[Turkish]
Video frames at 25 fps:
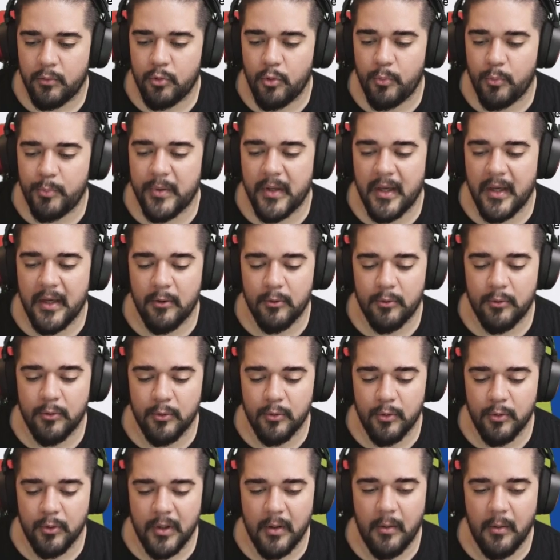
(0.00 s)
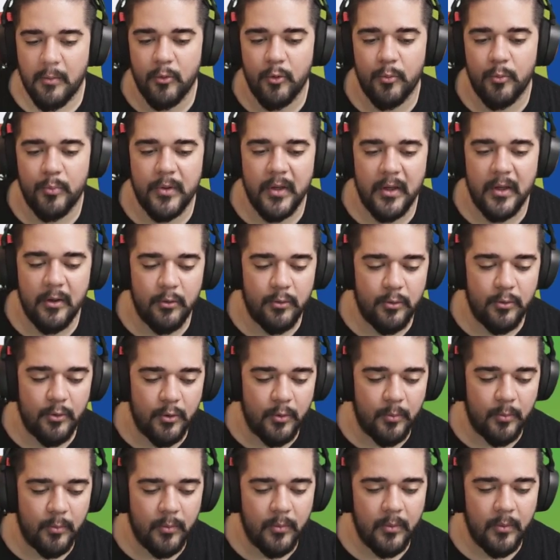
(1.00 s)
Dupke'ye götür diyor. Tamam Dupke'ye
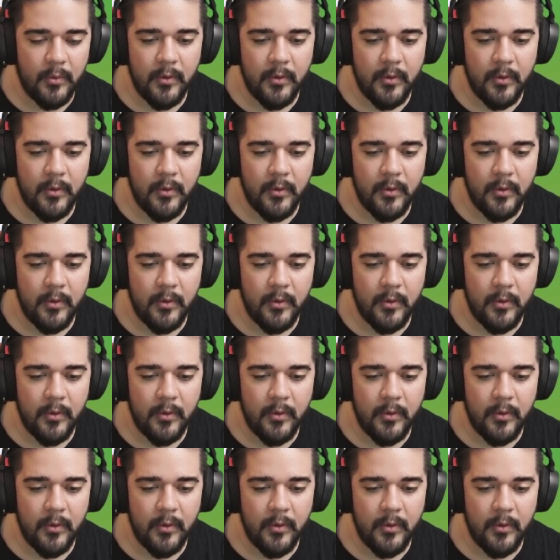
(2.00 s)
götürürüm.